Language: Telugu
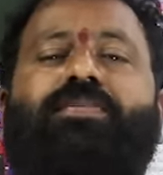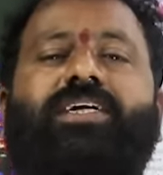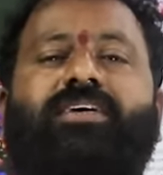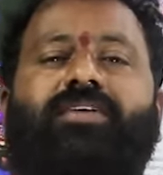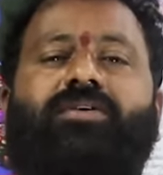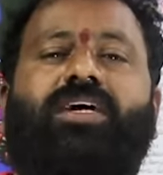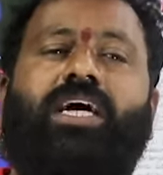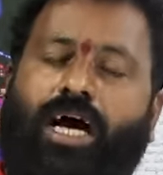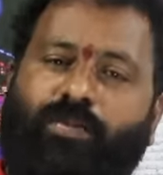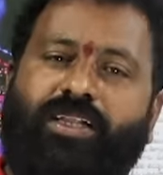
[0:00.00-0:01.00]
ఏర్పాటు చేస్తారు
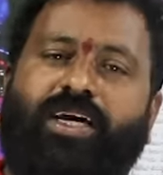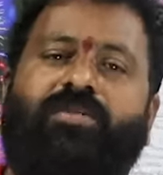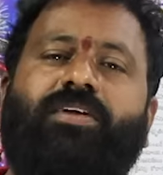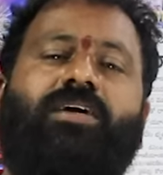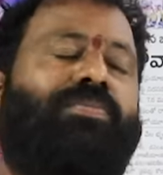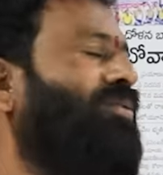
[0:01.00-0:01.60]
అబద్ధాల మీదనే